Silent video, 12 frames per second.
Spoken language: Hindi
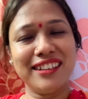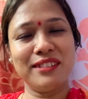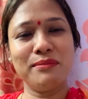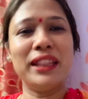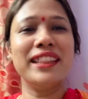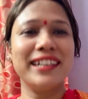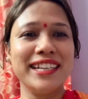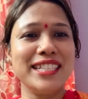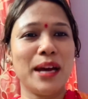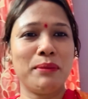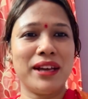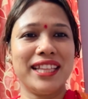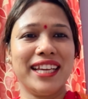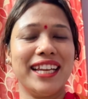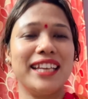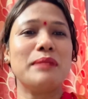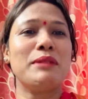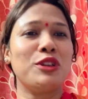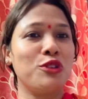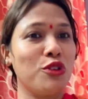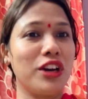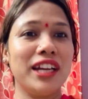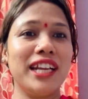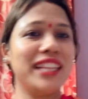मंदिर नहीं जा पाते हैं लेकिन मैंने उनको
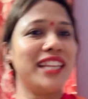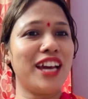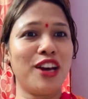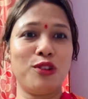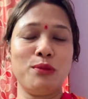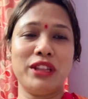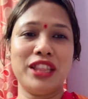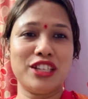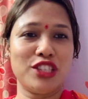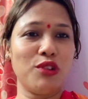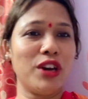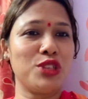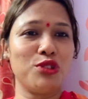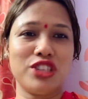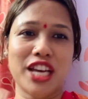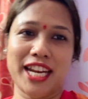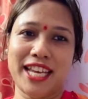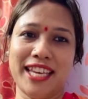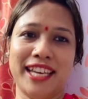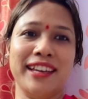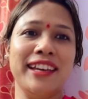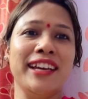कहा नहीं तैयार हो मंदिर जाओ आज तो जाना ही है